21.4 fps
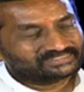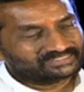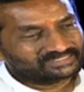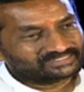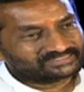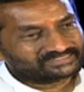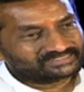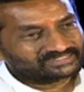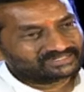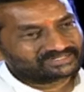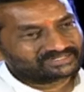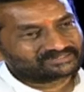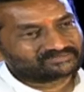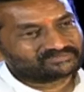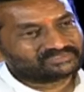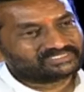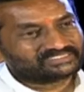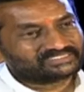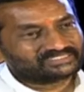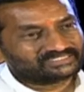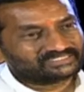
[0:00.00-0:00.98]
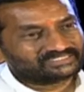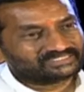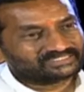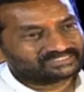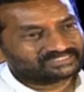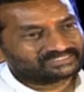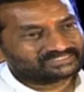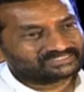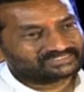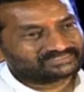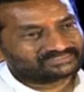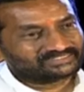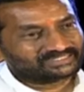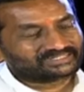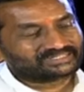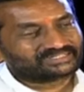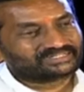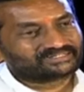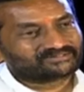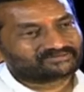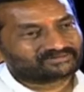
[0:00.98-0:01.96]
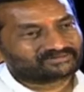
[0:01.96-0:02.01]
ఇది అంచనాలకు మించి
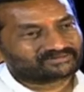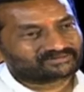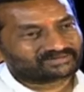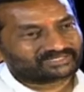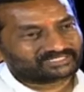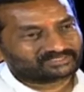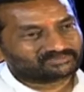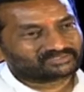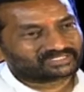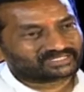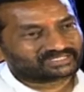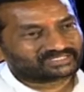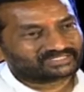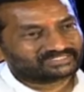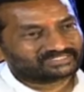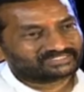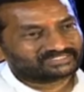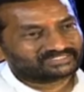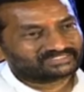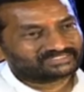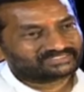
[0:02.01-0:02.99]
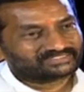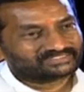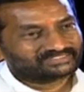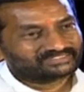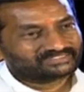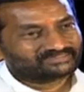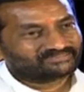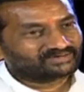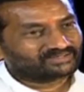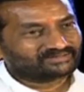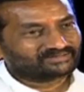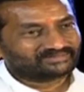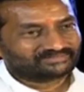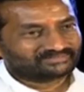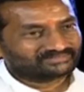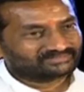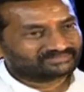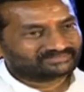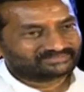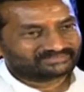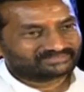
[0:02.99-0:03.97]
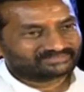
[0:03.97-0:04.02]
జరిగినటువంటి ఒక అద్భుతంగా వాళ్ళు
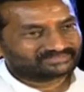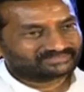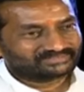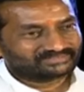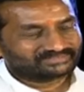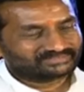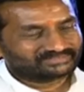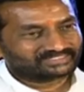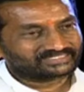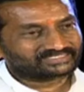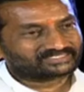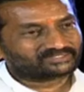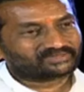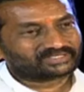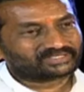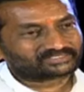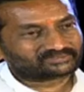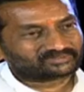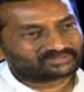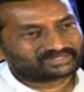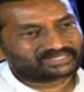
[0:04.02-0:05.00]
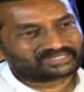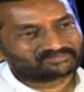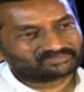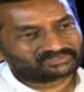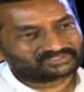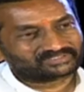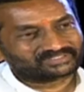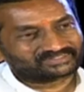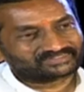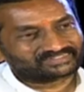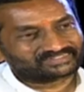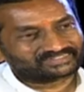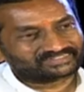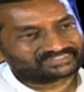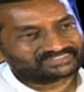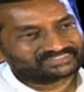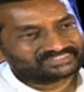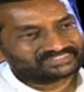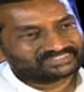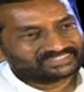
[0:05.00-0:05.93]
రిసీవ్ చేసుకోలేకపోతా ఉన్నారు